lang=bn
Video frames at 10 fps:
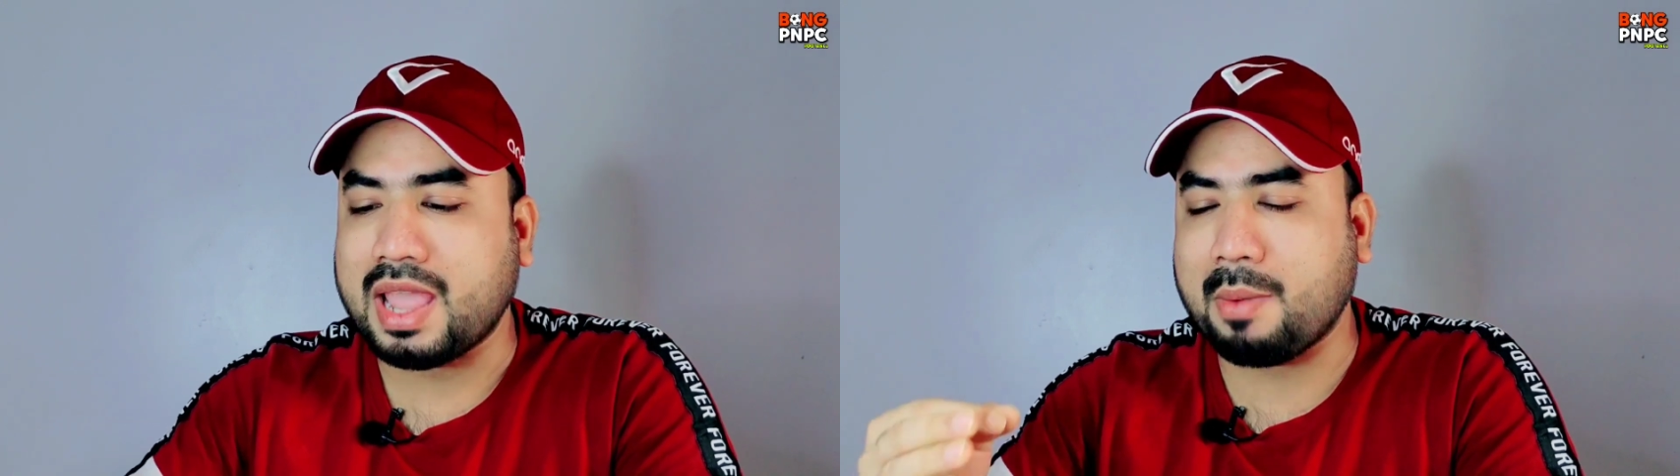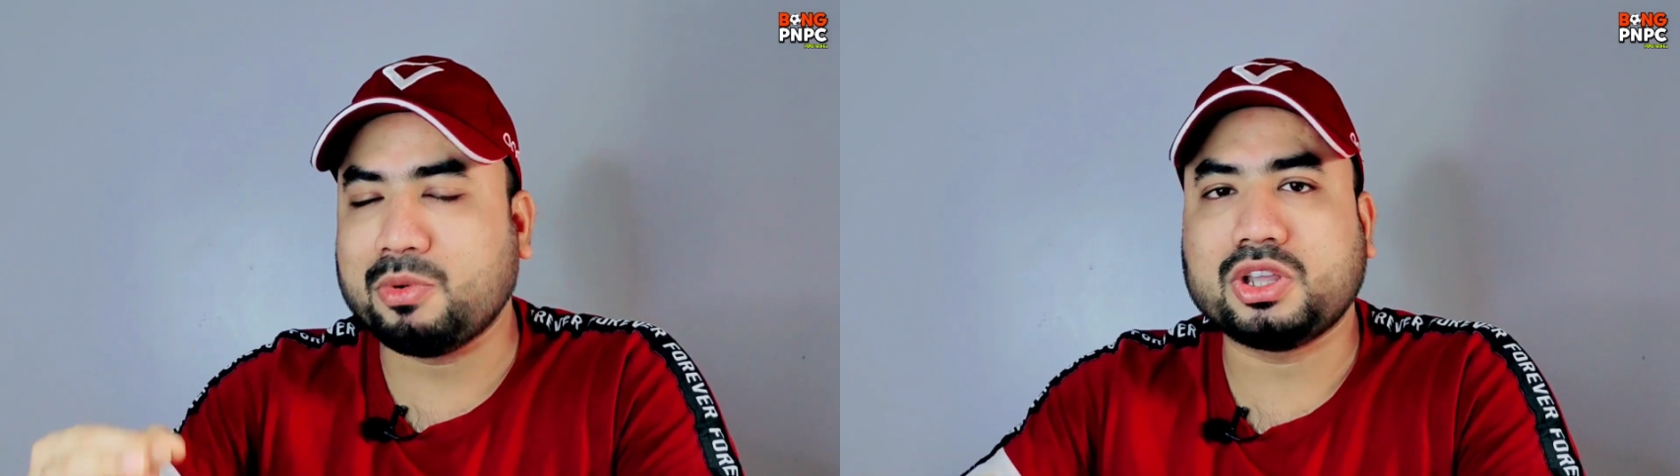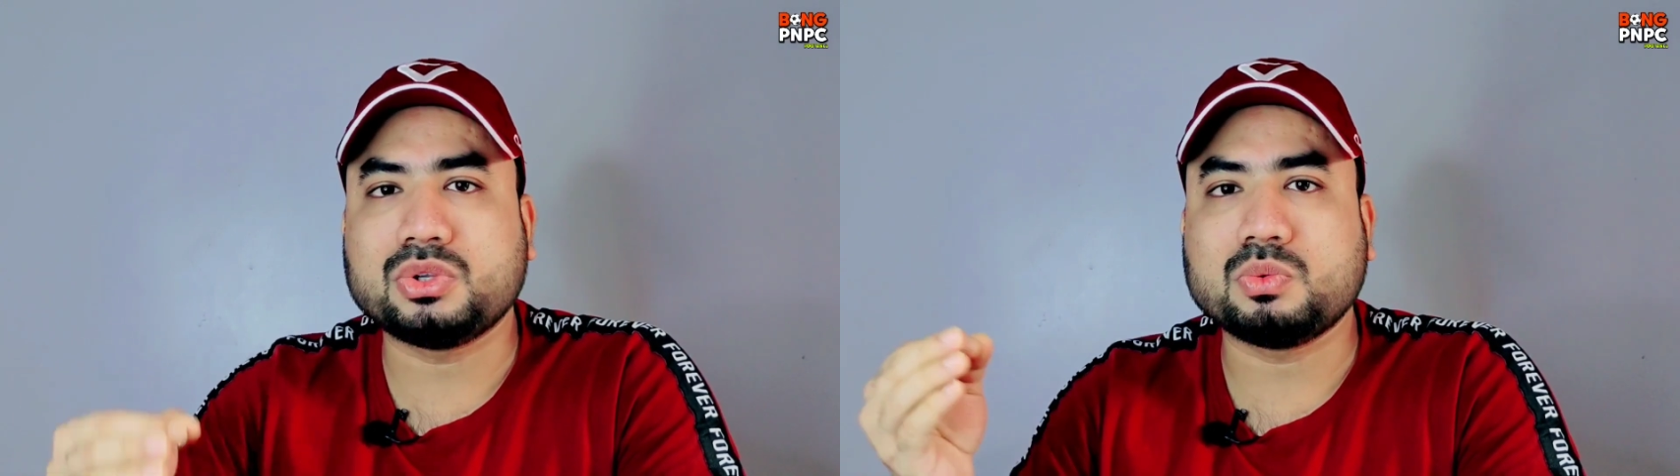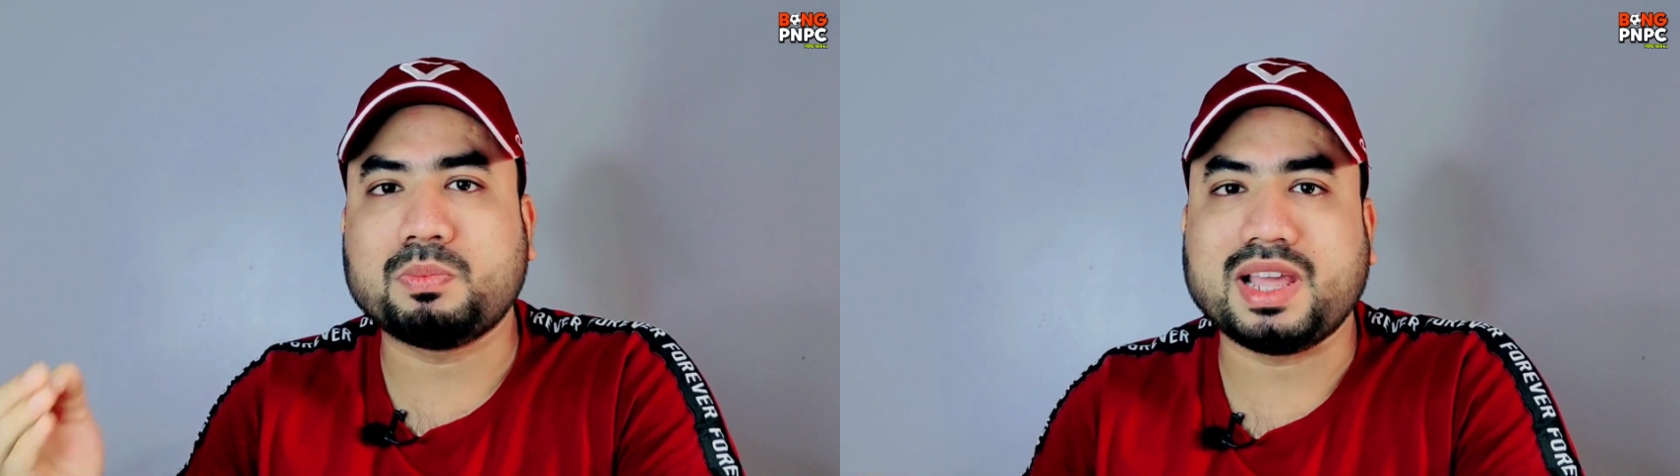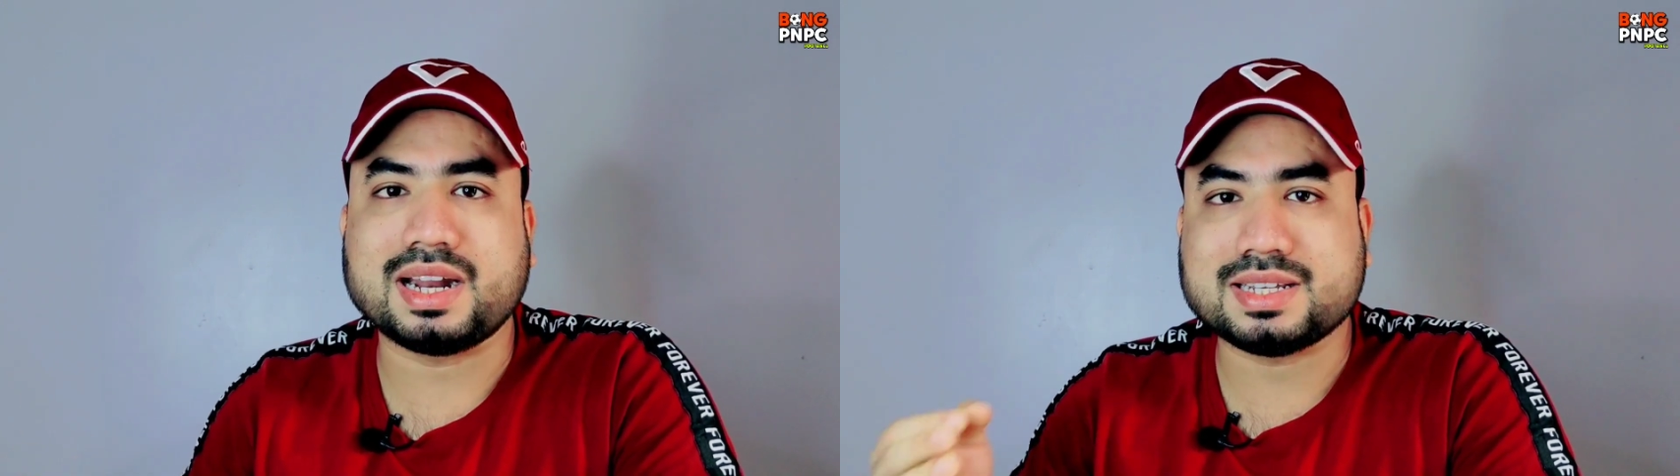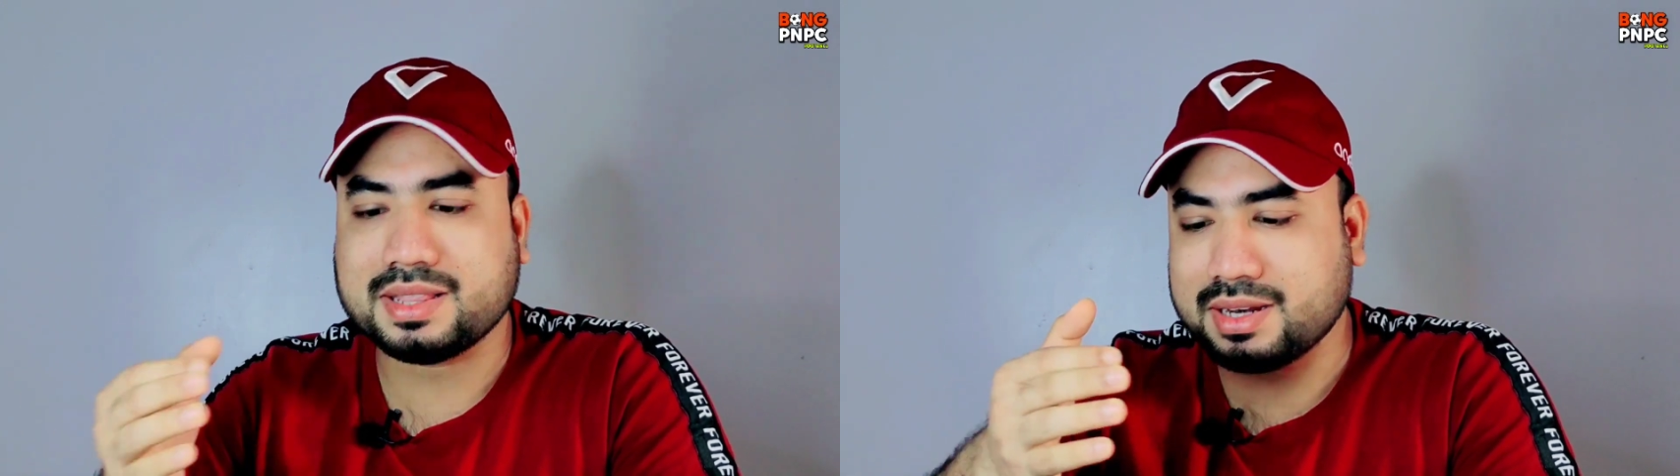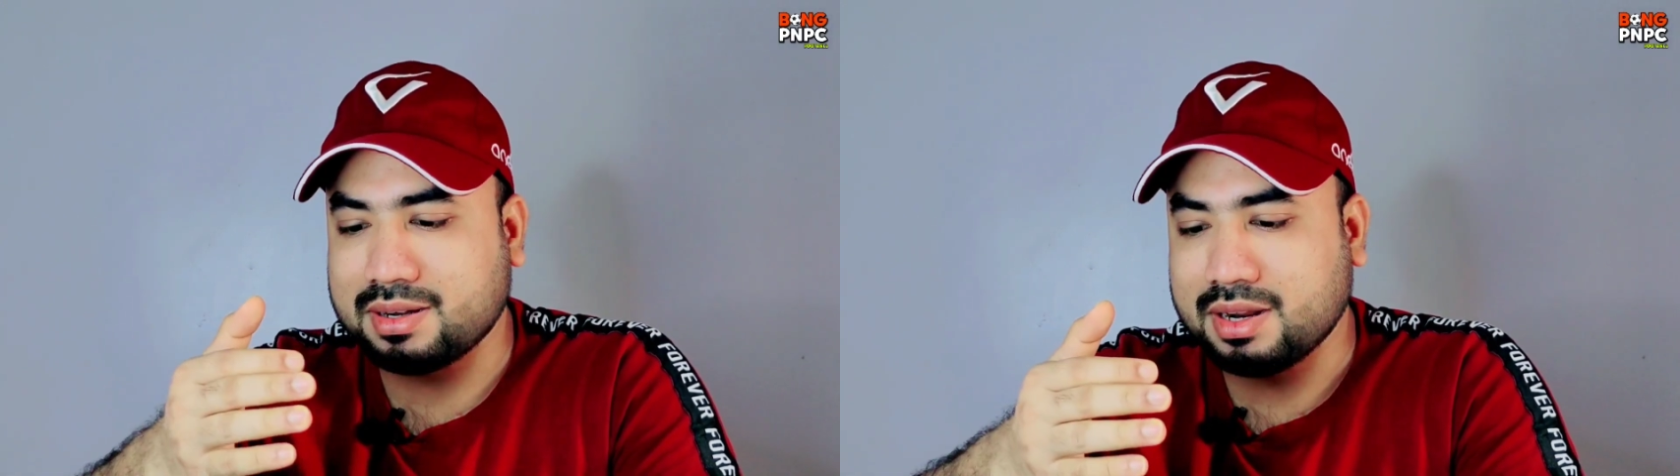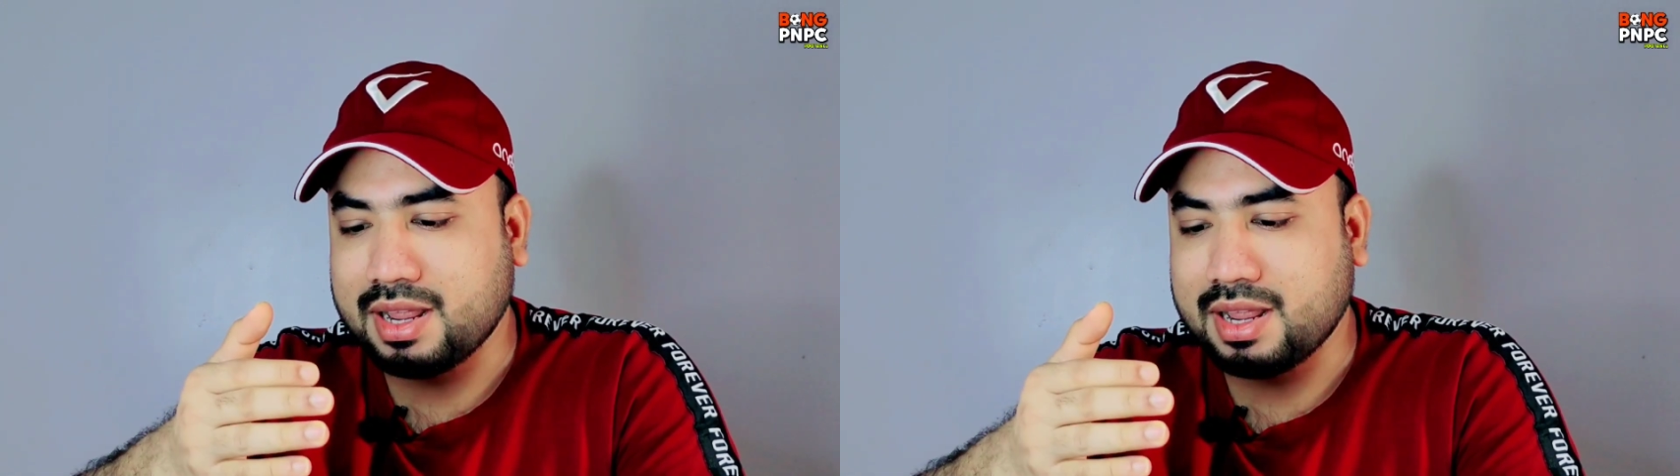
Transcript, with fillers: এমন কিছু প্লেয়ার যাদের